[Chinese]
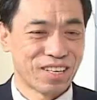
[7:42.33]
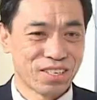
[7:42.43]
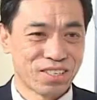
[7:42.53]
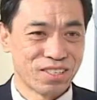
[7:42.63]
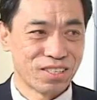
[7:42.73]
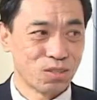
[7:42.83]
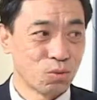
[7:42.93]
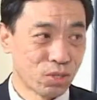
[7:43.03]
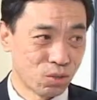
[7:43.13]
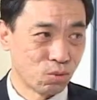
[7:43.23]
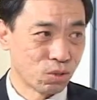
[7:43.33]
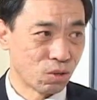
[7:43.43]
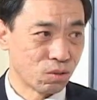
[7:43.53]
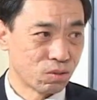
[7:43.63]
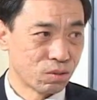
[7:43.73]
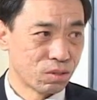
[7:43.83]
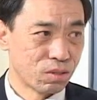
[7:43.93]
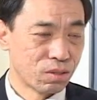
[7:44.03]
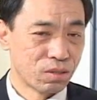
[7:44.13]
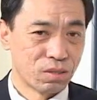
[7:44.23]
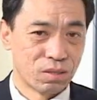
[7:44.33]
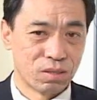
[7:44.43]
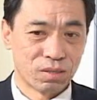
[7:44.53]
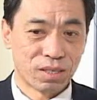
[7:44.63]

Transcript: 当时呢，一共十五首。呃，